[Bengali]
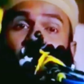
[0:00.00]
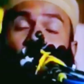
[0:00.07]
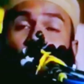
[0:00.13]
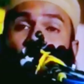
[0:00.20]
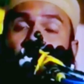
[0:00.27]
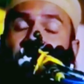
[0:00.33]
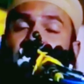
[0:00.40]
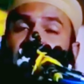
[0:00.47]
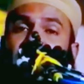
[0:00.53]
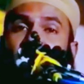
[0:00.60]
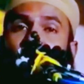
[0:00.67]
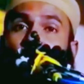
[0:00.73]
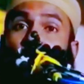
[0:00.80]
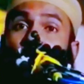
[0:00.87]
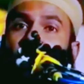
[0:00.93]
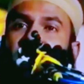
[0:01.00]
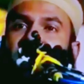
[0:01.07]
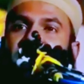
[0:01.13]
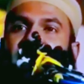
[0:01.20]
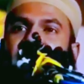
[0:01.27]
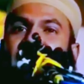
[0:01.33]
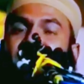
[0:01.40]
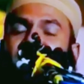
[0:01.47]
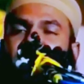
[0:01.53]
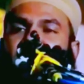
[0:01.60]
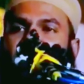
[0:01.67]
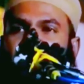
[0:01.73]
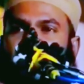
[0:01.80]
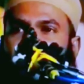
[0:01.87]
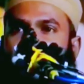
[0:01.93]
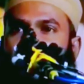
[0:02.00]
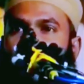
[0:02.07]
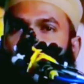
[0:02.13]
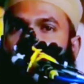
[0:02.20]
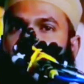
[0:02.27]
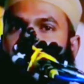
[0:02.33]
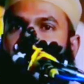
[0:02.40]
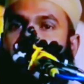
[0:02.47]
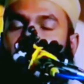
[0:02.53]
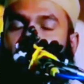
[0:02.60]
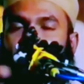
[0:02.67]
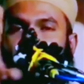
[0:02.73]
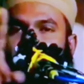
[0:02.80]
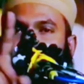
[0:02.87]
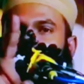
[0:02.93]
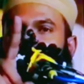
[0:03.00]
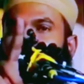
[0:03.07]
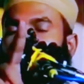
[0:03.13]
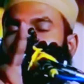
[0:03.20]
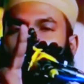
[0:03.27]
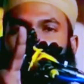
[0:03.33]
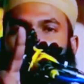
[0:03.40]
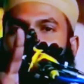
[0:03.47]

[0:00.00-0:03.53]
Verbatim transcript: তার লুঙিটাকে তুলে নিয়ে রাস্তা রাস্তা দিয়ে চলে বিশ্ব নবী